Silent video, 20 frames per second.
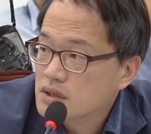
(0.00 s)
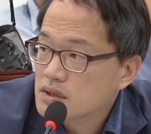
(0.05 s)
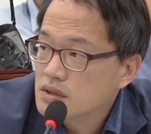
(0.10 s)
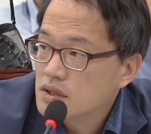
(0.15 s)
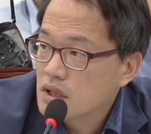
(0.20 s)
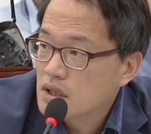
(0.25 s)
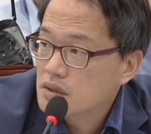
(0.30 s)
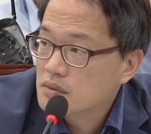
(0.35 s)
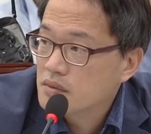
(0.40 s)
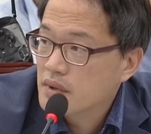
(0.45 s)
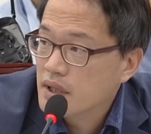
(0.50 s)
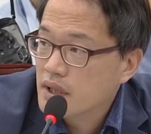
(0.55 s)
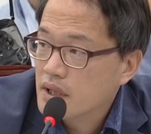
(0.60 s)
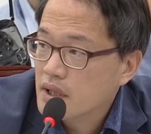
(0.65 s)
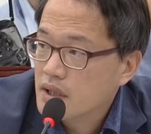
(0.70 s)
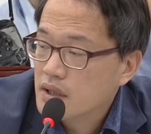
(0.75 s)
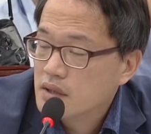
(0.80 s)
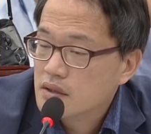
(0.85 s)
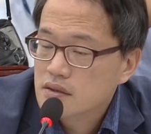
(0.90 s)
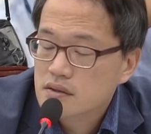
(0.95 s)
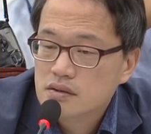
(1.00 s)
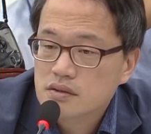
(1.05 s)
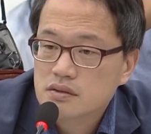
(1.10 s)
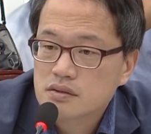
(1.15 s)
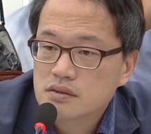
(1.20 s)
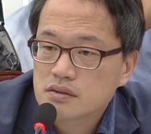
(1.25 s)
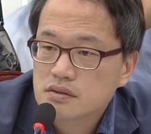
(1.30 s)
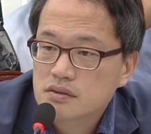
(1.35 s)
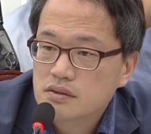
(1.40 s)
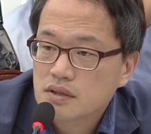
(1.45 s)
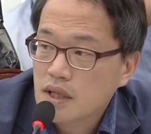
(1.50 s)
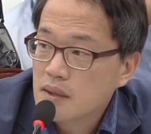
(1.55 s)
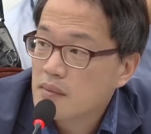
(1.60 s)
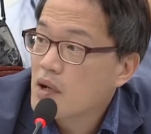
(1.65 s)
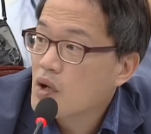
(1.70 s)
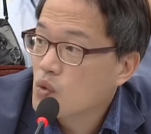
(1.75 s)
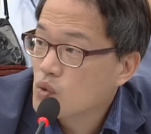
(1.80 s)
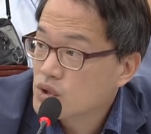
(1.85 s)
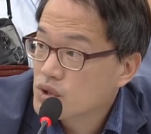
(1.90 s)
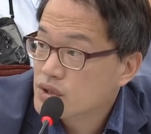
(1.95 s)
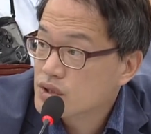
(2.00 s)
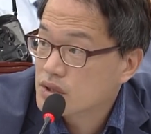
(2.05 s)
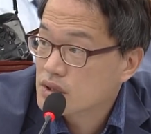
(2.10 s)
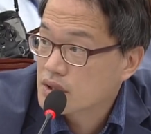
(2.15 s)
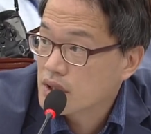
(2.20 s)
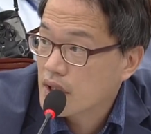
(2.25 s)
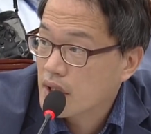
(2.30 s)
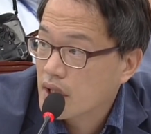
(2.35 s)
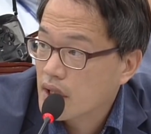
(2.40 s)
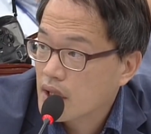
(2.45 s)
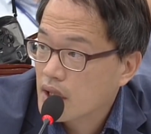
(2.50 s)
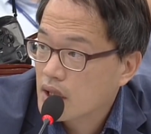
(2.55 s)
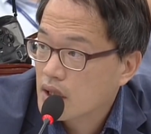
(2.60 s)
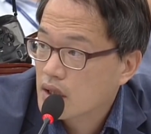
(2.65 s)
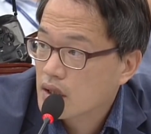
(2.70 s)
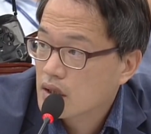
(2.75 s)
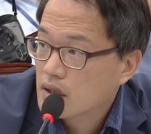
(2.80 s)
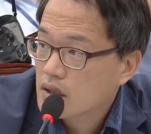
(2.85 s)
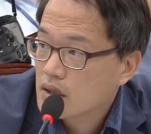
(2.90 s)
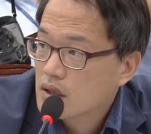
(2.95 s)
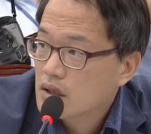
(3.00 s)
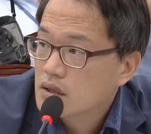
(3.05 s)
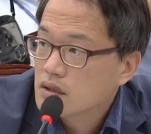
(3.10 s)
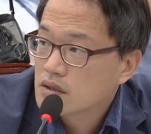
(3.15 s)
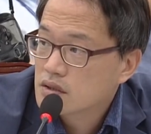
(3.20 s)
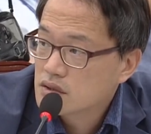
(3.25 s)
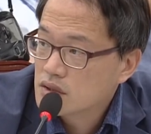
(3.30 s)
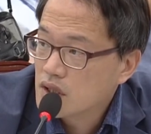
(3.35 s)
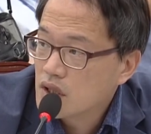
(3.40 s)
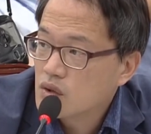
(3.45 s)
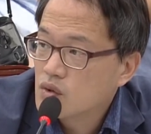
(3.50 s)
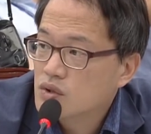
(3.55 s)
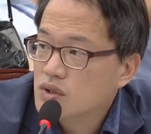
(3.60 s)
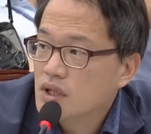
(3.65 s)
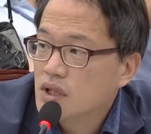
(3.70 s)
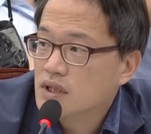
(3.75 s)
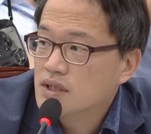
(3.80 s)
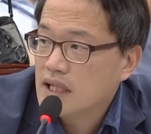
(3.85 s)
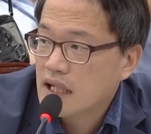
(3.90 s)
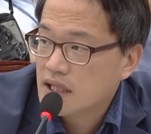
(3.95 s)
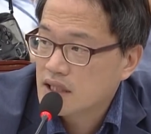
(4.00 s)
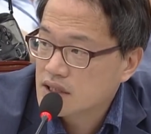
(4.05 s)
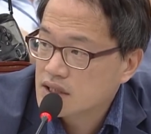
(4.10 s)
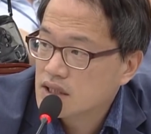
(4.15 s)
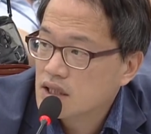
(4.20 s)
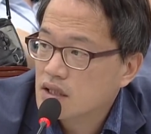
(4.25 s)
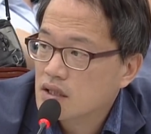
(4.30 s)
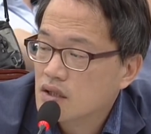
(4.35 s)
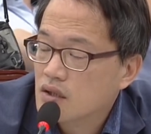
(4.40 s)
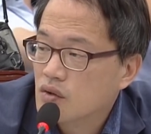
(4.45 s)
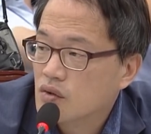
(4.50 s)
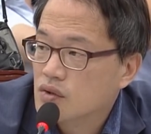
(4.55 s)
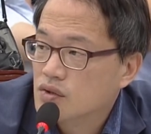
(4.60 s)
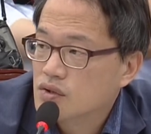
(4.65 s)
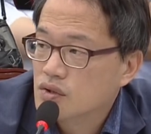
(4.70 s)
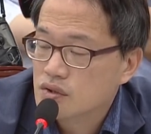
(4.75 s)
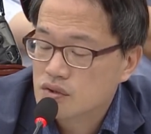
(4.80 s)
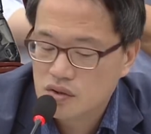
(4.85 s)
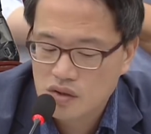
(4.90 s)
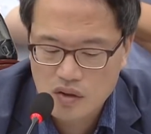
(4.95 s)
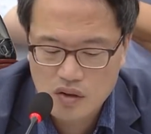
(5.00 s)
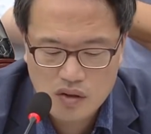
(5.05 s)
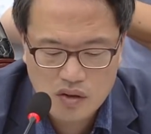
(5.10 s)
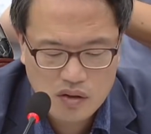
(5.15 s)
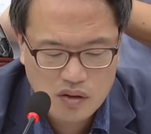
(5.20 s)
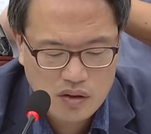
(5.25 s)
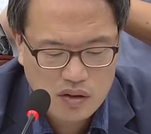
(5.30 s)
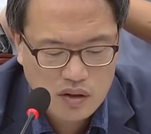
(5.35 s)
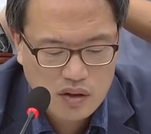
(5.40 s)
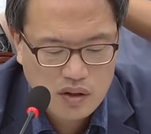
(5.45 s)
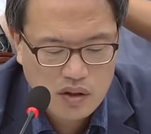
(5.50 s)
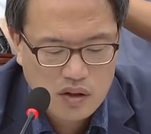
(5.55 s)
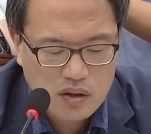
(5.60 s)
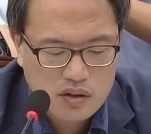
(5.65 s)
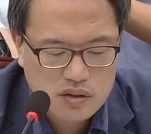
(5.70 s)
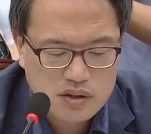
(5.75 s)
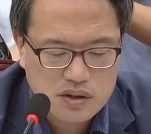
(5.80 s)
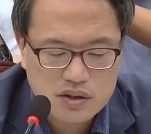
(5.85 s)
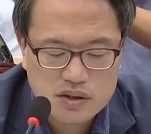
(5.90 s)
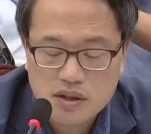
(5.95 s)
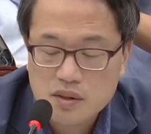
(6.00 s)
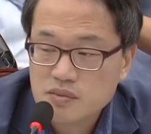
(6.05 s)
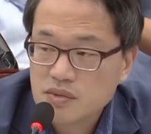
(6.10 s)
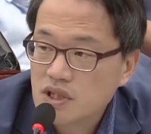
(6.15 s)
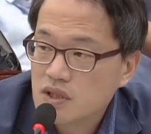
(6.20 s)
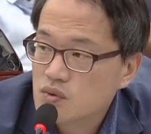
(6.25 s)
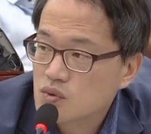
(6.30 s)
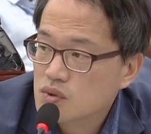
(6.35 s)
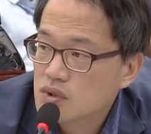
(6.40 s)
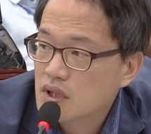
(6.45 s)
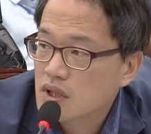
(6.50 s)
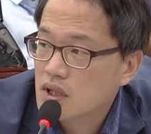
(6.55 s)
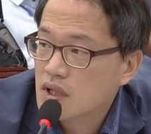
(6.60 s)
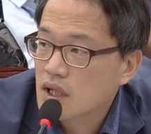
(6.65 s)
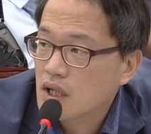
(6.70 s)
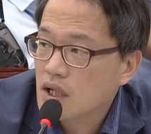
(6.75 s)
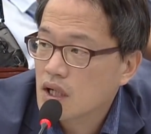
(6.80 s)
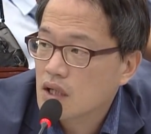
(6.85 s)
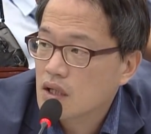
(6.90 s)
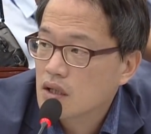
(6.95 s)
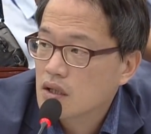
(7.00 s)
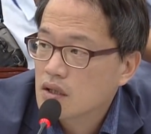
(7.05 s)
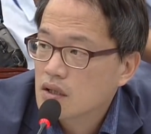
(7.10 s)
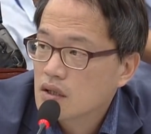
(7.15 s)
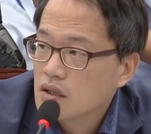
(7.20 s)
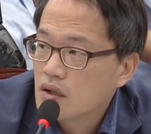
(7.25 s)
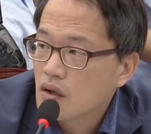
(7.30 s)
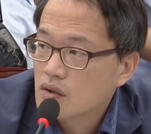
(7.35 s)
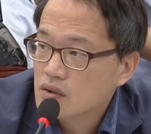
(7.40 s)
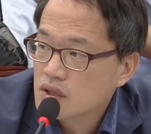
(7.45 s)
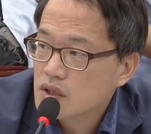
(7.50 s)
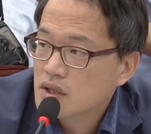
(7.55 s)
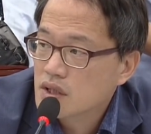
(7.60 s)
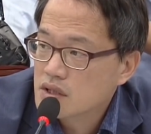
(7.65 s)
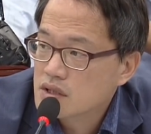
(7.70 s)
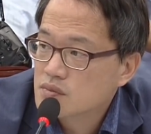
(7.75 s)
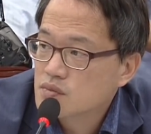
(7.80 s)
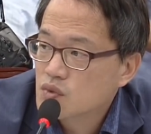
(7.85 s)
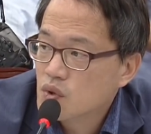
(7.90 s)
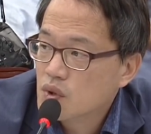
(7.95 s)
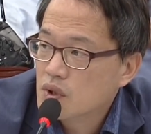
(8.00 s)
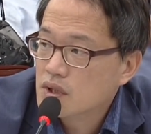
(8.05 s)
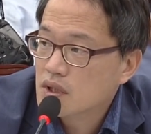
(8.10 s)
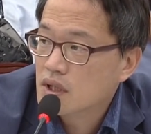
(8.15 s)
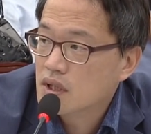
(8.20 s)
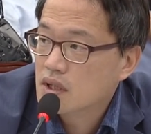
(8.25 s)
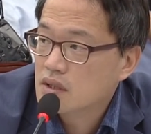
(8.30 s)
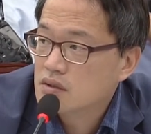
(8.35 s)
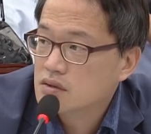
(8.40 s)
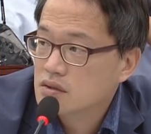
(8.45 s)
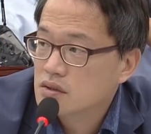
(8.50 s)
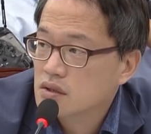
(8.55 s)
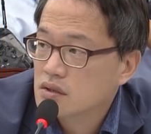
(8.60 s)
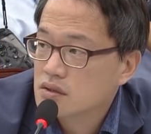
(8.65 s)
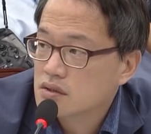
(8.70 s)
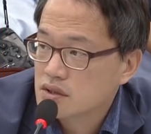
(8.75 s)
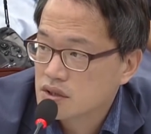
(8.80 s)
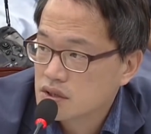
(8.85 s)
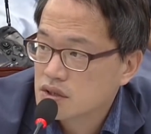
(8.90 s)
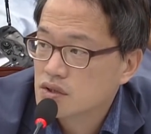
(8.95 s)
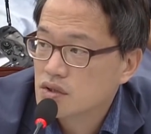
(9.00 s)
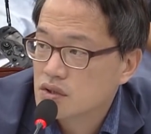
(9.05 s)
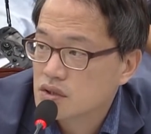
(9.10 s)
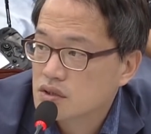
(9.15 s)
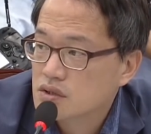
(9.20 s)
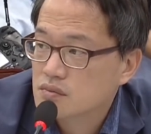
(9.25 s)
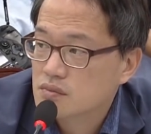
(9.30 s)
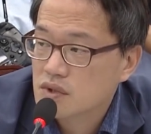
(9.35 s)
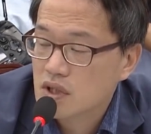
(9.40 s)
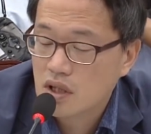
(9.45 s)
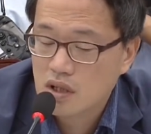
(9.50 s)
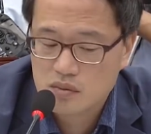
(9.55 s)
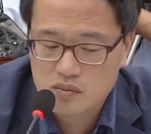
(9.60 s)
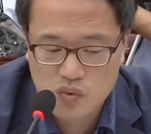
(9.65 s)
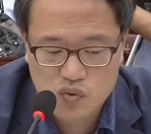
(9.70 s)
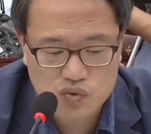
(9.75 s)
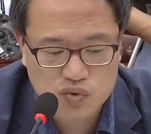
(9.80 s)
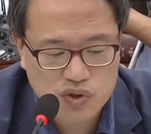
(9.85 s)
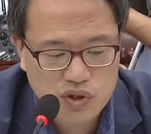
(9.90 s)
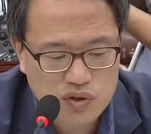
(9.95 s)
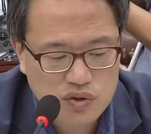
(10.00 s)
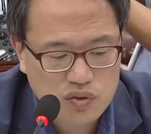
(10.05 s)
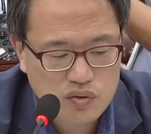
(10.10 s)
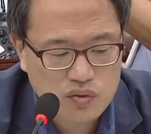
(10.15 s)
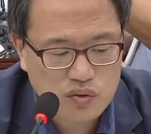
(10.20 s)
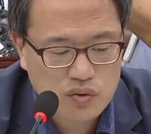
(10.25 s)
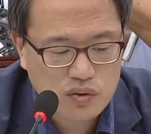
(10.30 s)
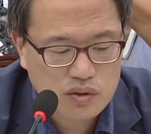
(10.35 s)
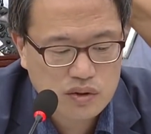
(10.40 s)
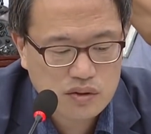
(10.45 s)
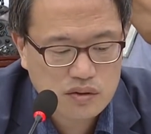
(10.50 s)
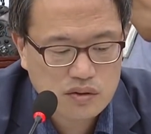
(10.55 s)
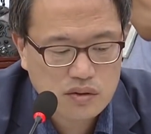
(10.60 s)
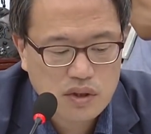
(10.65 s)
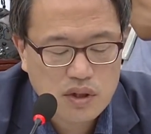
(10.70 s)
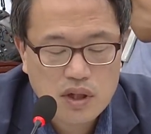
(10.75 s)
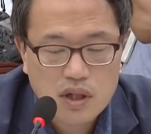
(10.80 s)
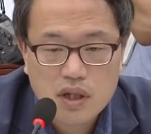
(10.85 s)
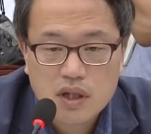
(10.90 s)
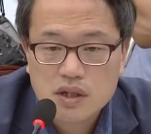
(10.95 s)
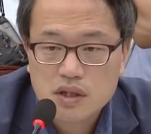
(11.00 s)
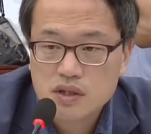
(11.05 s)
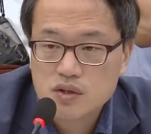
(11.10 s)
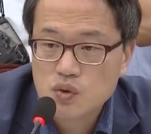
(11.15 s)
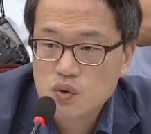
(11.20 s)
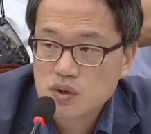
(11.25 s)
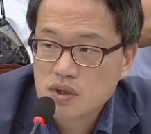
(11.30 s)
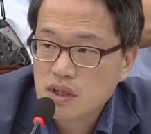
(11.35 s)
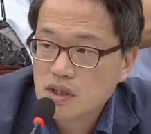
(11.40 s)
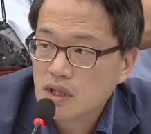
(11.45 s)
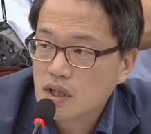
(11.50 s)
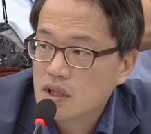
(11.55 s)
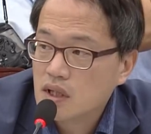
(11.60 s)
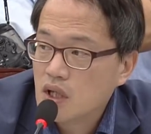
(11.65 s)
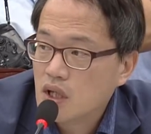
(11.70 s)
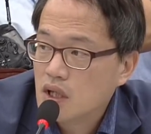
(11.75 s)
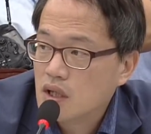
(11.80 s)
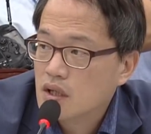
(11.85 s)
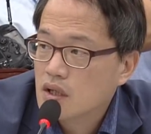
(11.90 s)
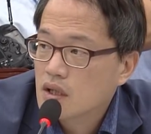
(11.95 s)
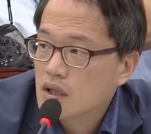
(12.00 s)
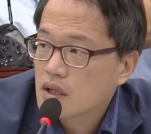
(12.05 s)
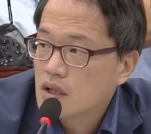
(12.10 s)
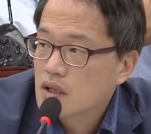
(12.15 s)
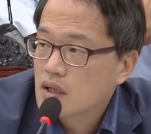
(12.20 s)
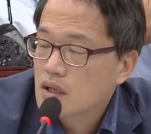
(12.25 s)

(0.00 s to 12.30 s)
되신 다음에 그 내방 오셨을 때 그때도 제가 장시간에 걸쳐서 이 3차 조사가 어떻게 됐으면 좋겠다라는 의견을 드린 적이 있습니다. 뭐 구체적으로는 이 조사단의